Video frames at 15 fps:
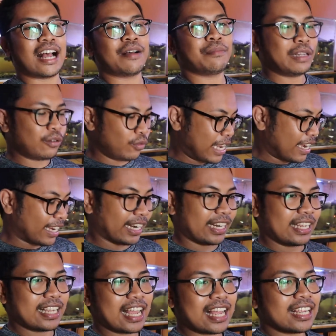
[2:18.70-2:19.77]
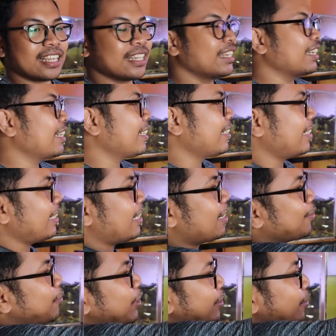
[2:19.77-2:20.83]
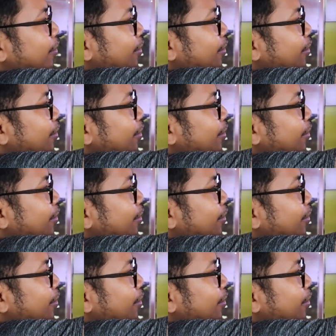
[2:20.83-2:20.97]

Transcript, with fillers: Nah, ambil udang keringnya, digangguin